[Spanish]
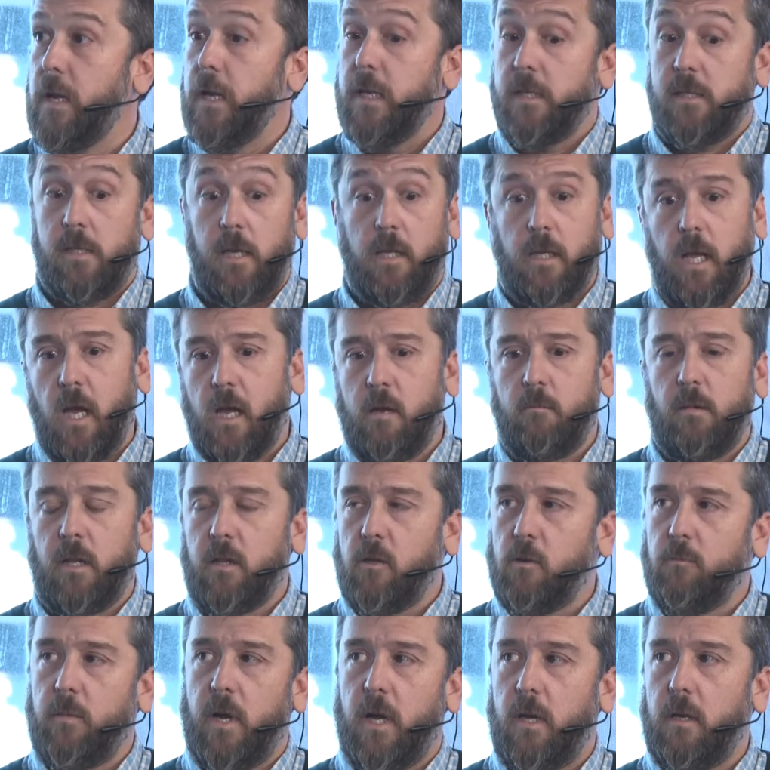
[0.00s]
Si está
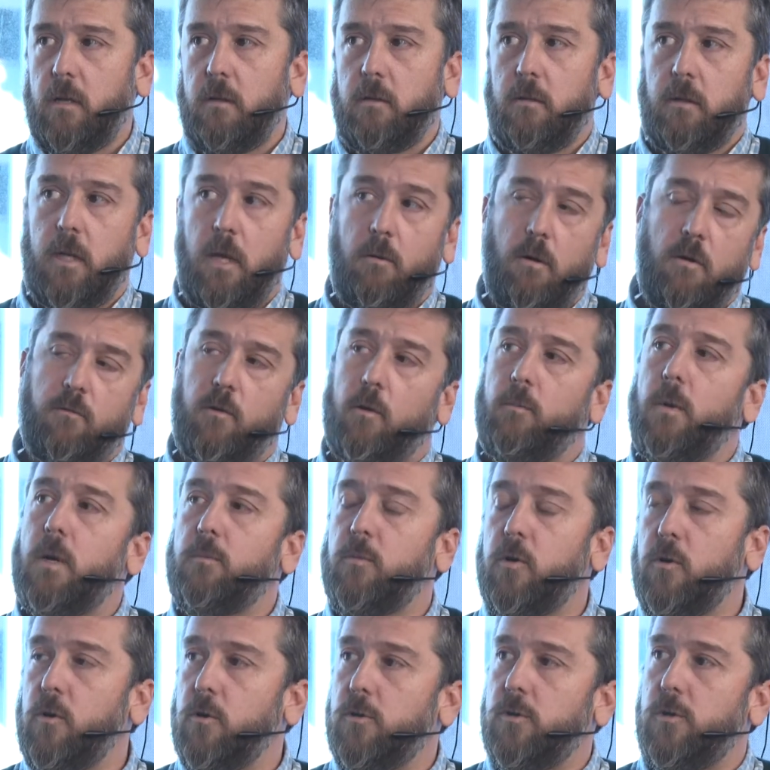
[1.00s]
quemando mal, te va a formar
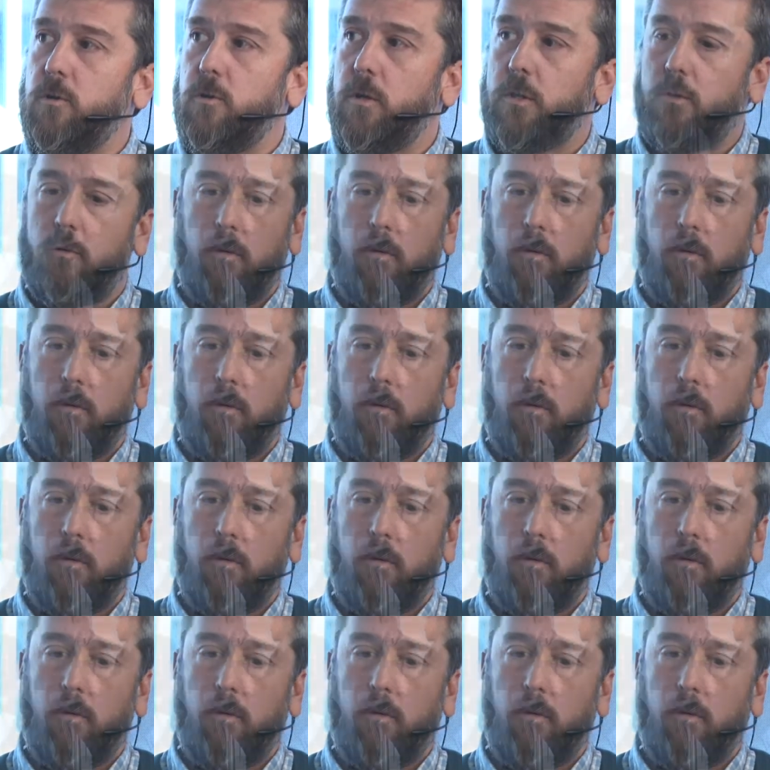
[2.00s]
monóxido. Es